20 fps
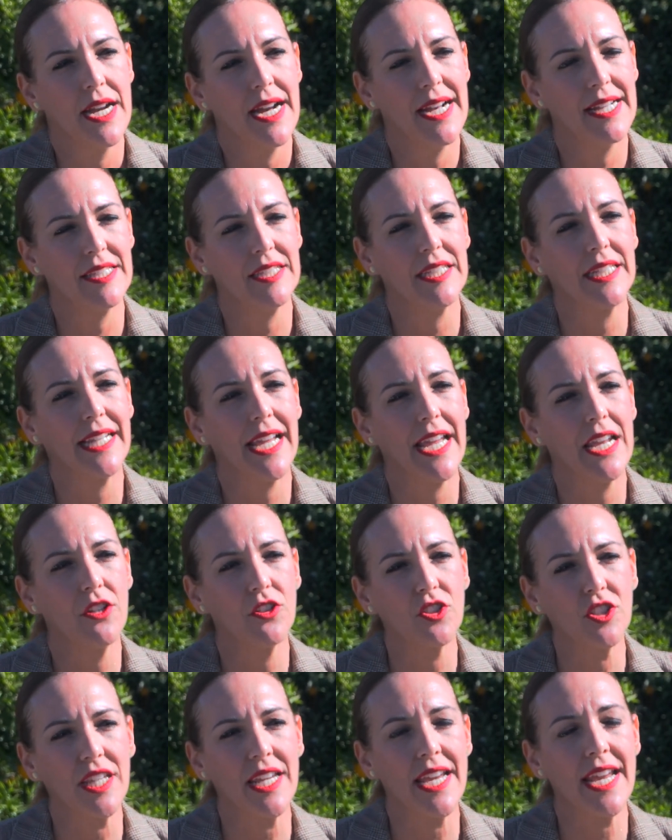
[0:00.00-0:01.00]
Así que
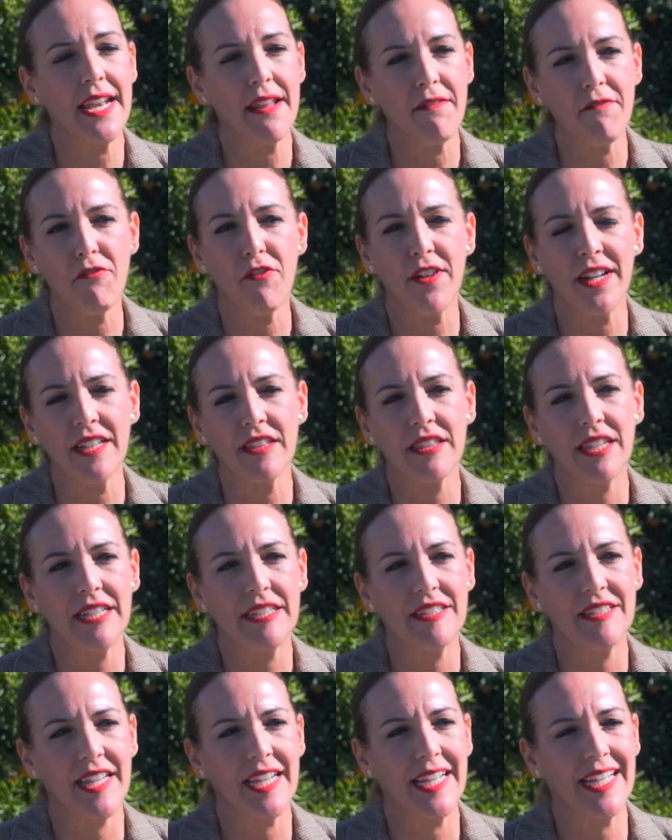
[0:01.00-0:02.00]
nos tienen enfrente
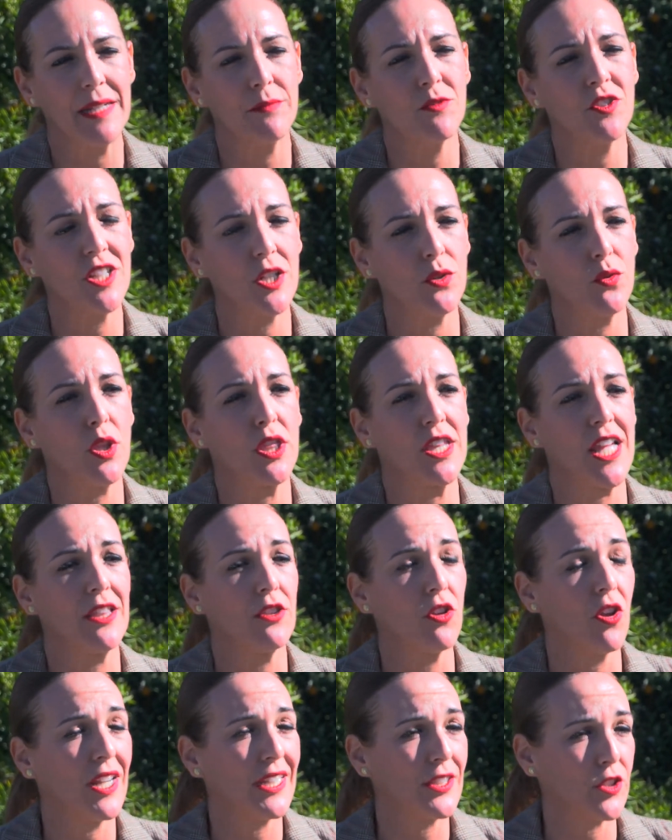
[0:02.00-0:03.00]
y seguiremos
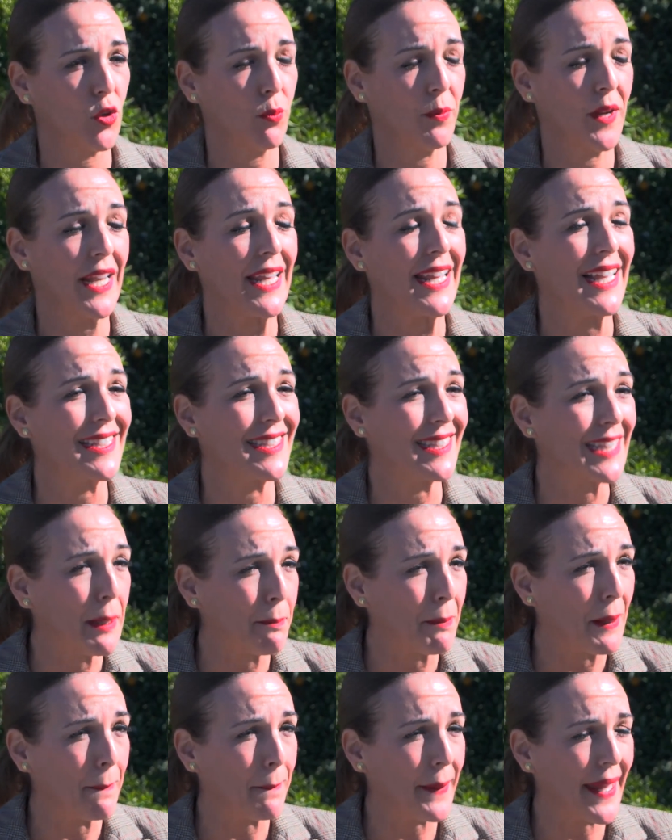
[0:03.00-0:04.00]
denunciando las troperías
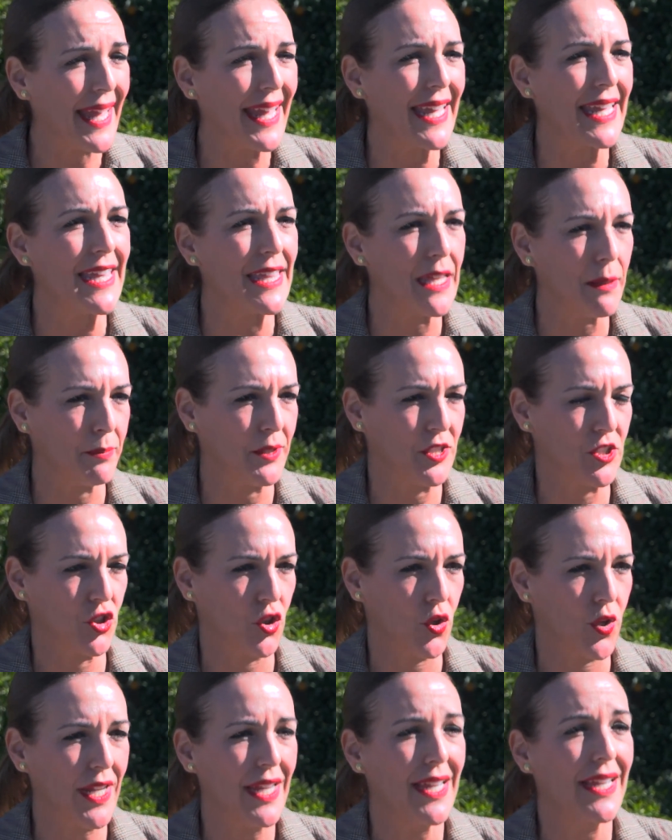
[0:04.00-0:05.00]
de PP y de
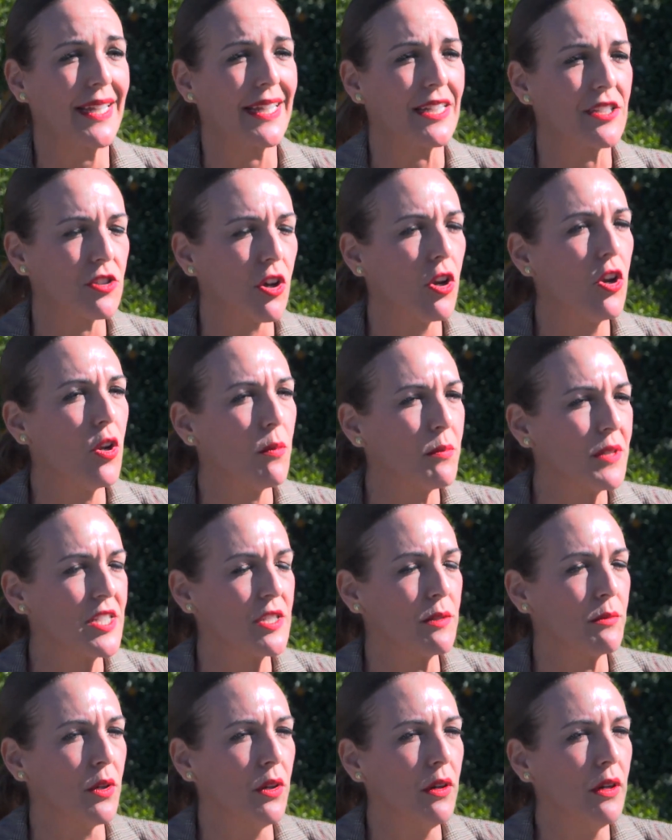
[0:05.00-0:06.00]
PSOE, que son lo
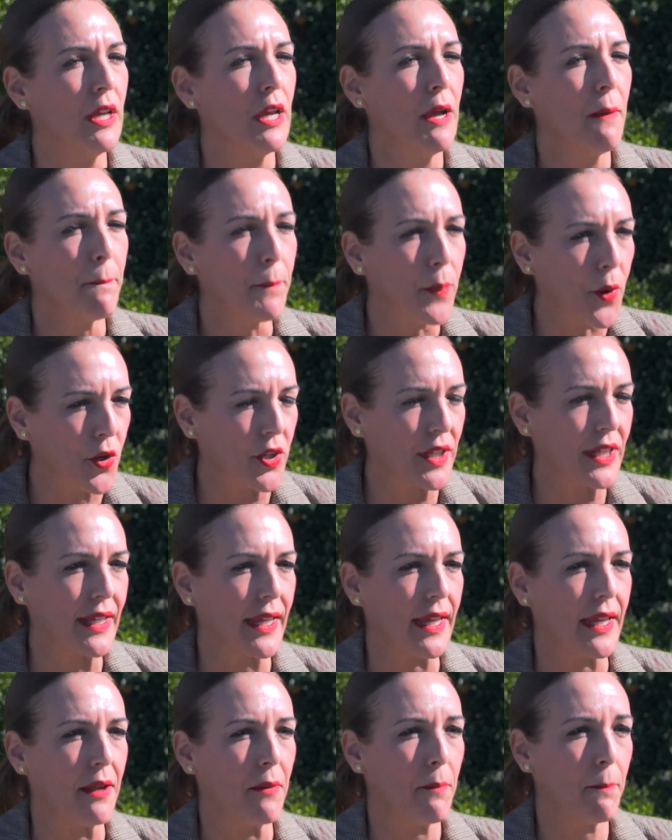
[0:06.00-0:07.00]
mismo,
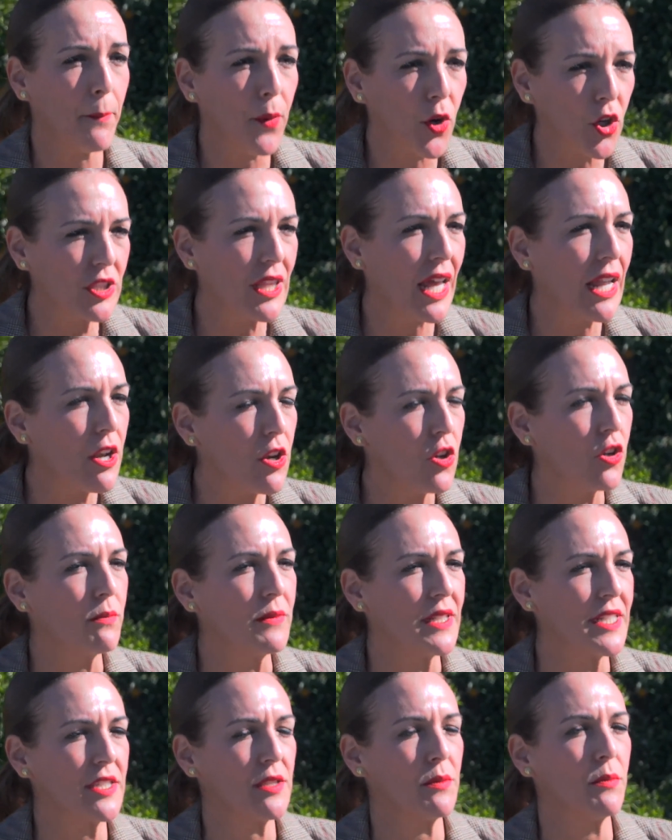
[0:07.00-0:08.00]
porque votan lo
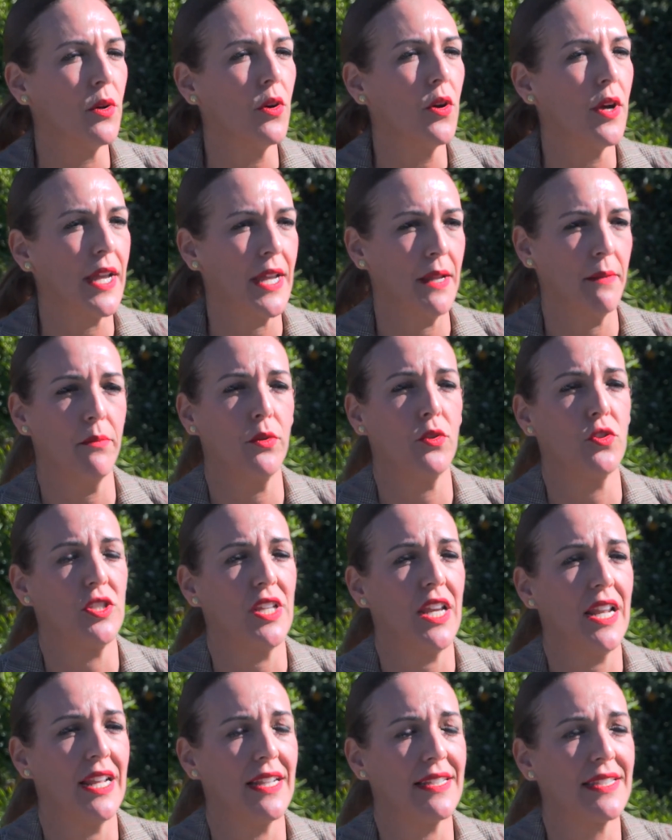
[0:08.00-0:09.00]
mismo en
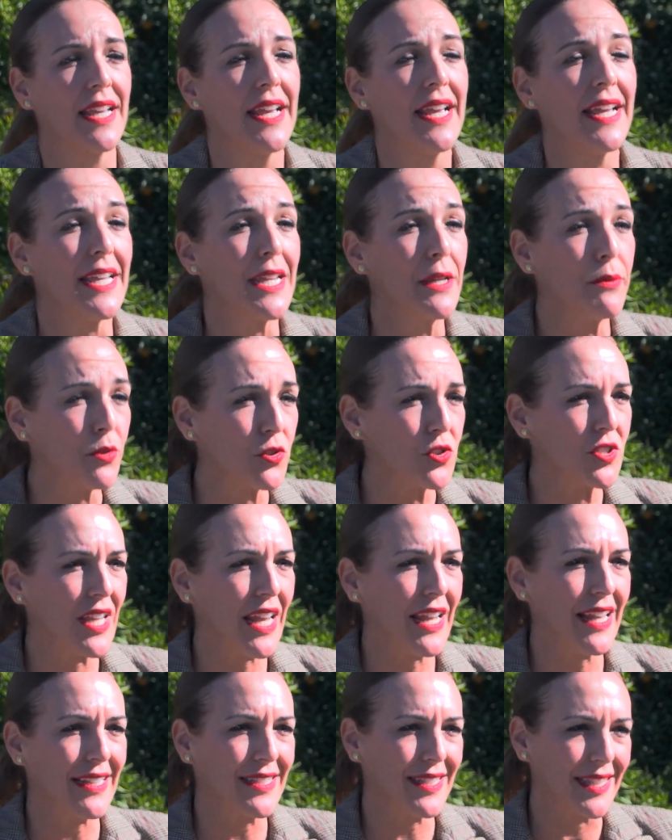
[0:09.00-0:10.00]
Bruselas y
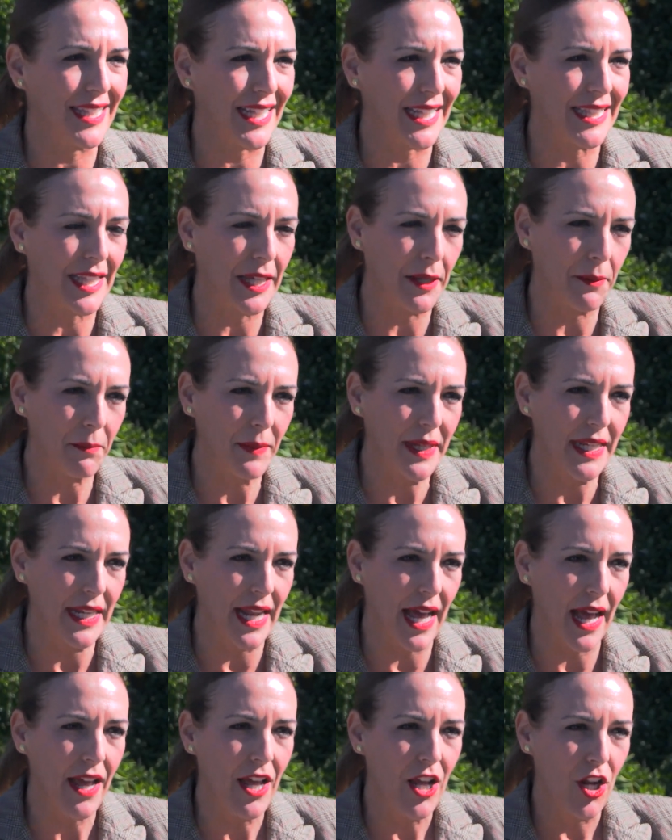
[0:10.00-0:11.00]
Bruselas
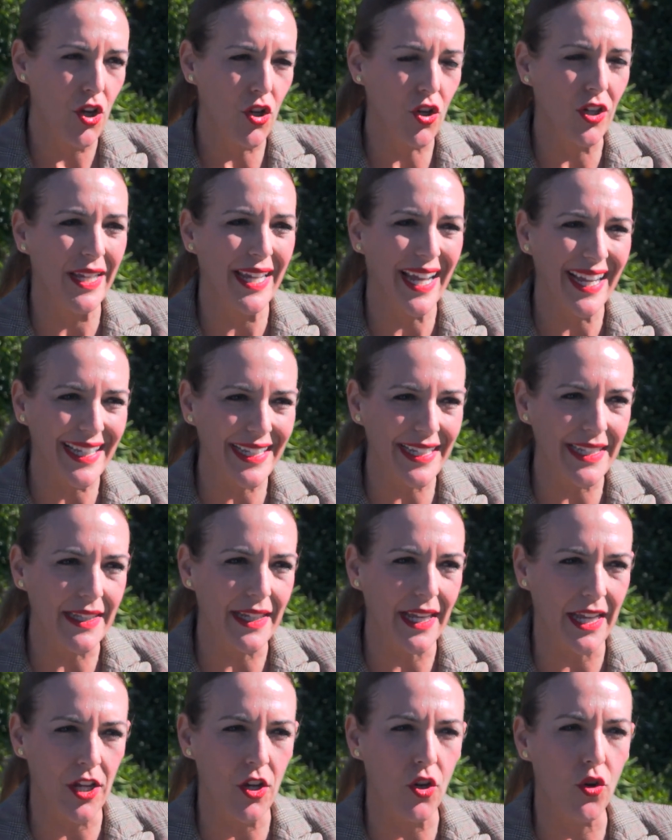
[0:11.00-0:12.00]
determina lo que
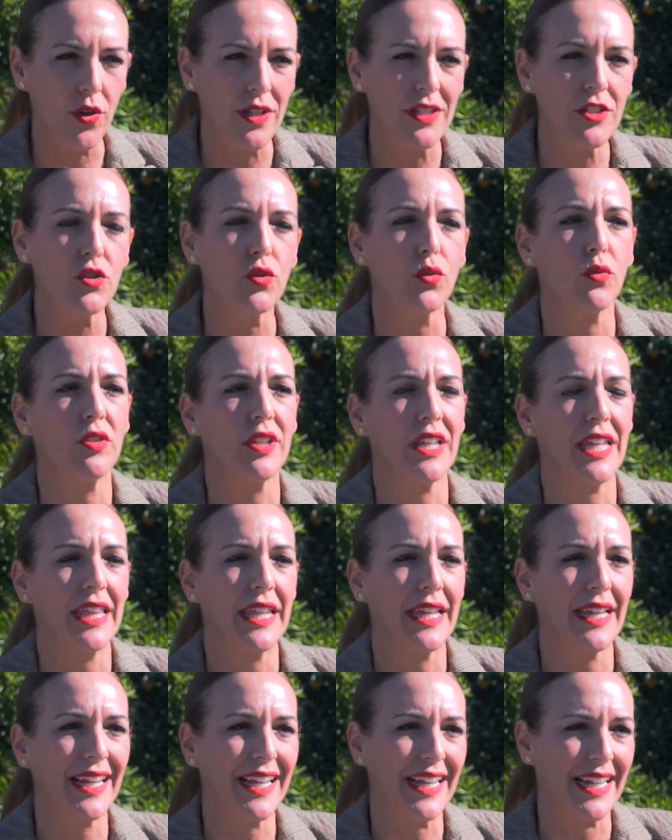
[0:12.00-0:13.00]
aquí en Coín
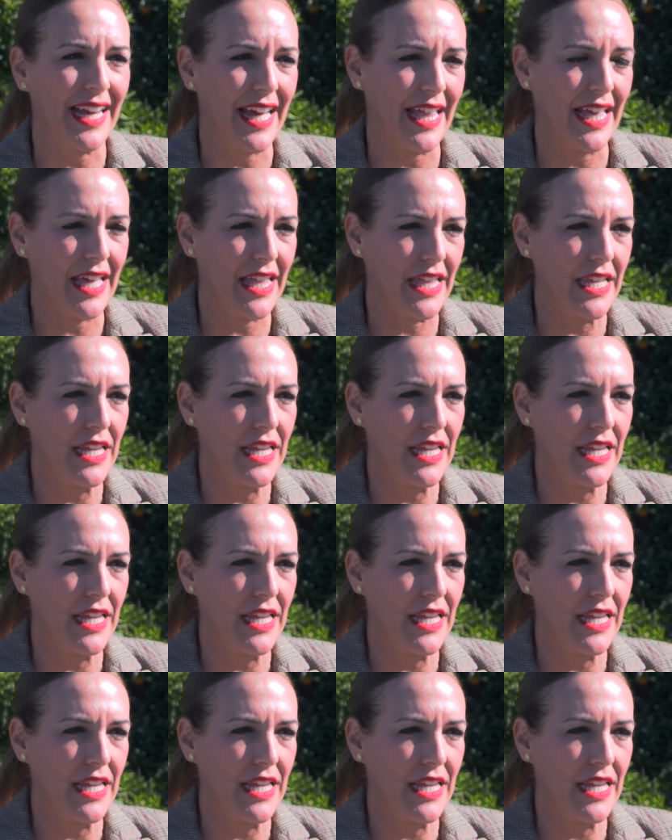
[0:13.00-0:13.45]
sucede cada